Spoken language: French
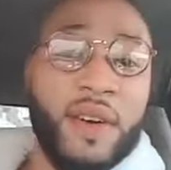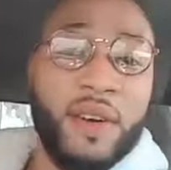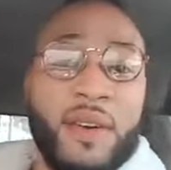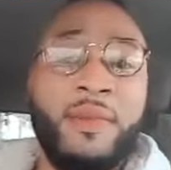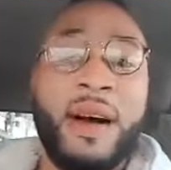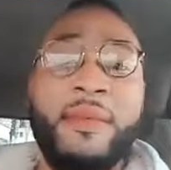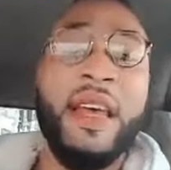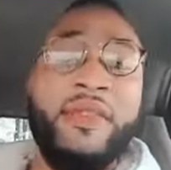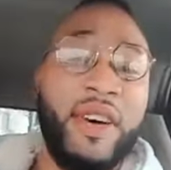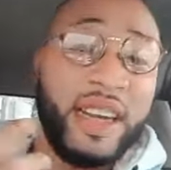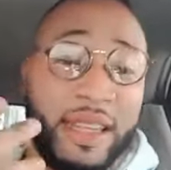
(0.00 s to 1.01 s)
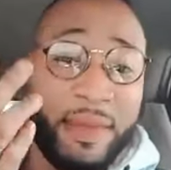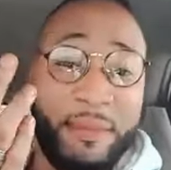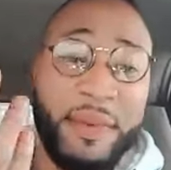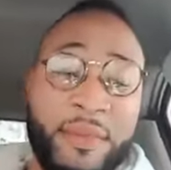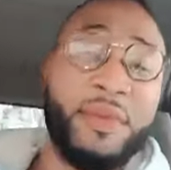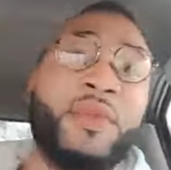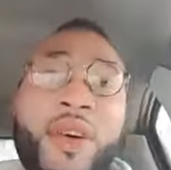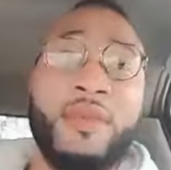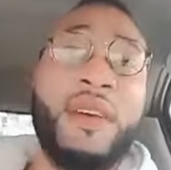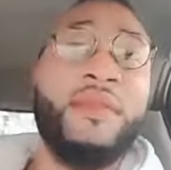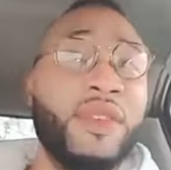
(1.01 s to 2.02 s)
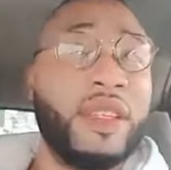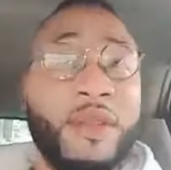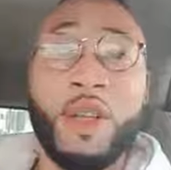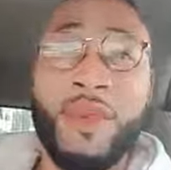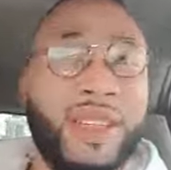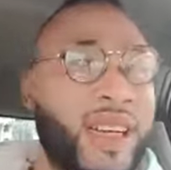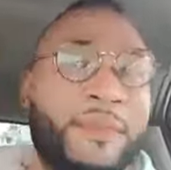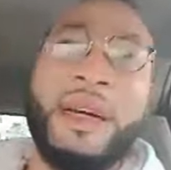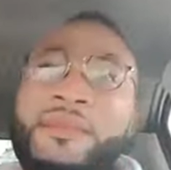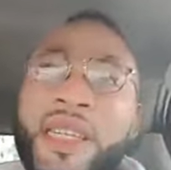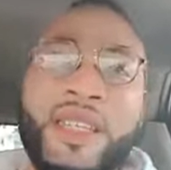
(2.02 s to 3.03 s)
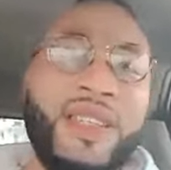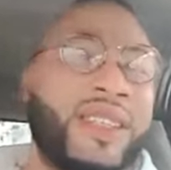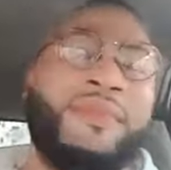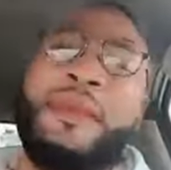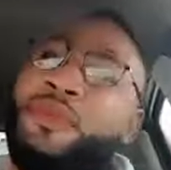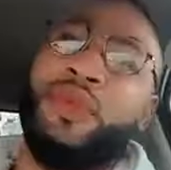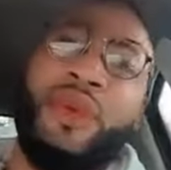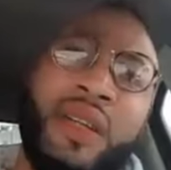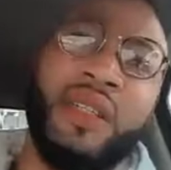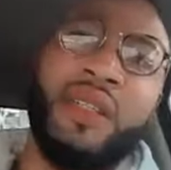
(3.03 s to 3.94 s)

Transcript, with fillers: Ou ma mère m'appelle pourquoi Il ne Je me sens pas bien. Je sais pas pourquoi.